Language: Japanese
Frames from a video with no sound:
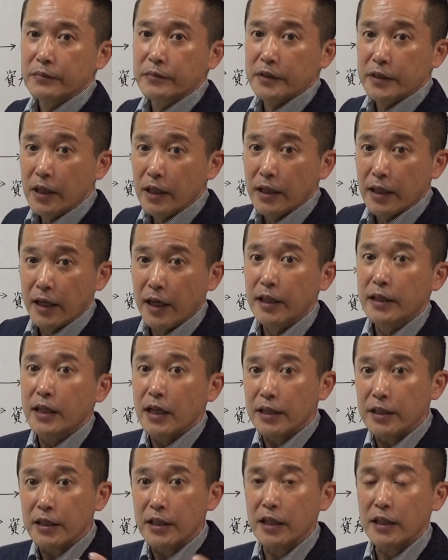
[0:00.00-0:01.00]
ね、得
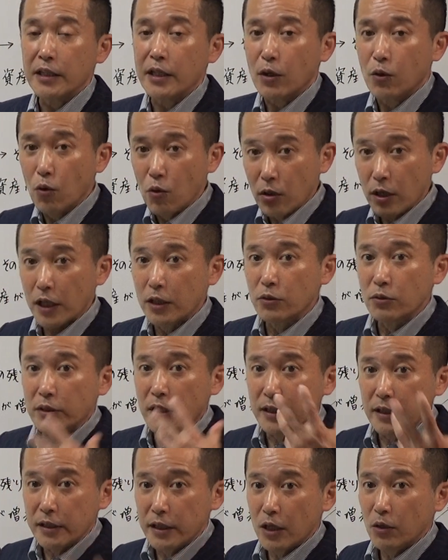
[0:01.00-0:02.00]
た利益で今回の
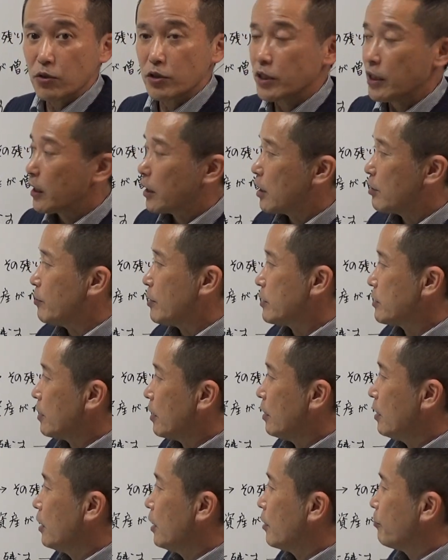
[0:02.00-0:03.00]
種代を支払いました
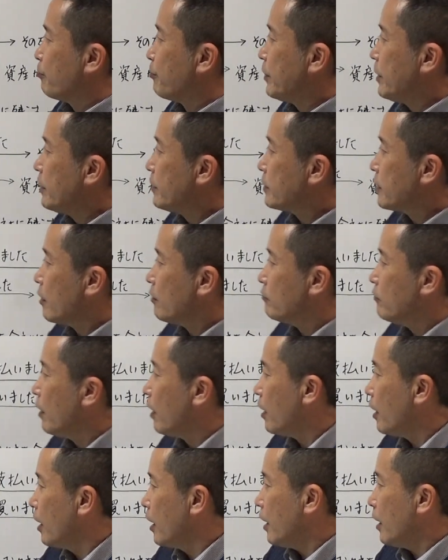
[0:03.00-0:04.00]
B さん
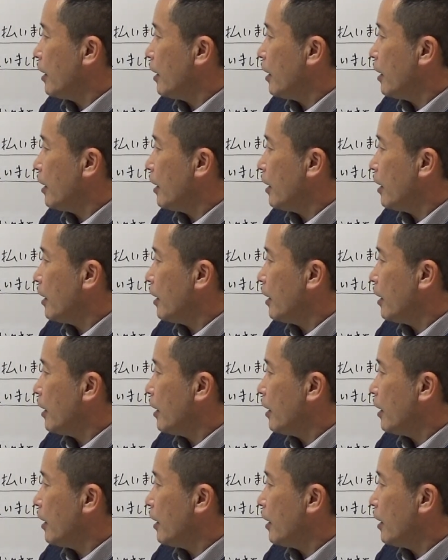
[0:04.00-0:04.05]
は